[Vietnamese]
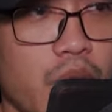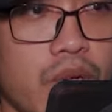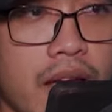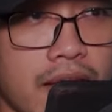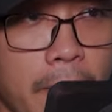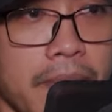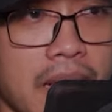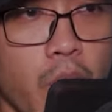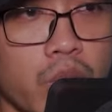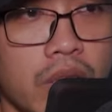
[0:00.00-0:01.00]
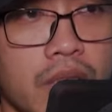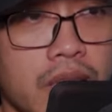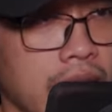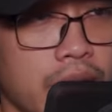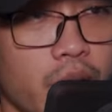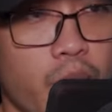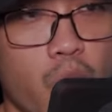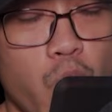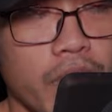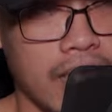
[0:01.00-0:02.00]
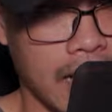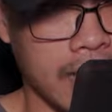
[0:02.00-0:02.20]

để ngăn cản phong giới đại trận hấp thụ hương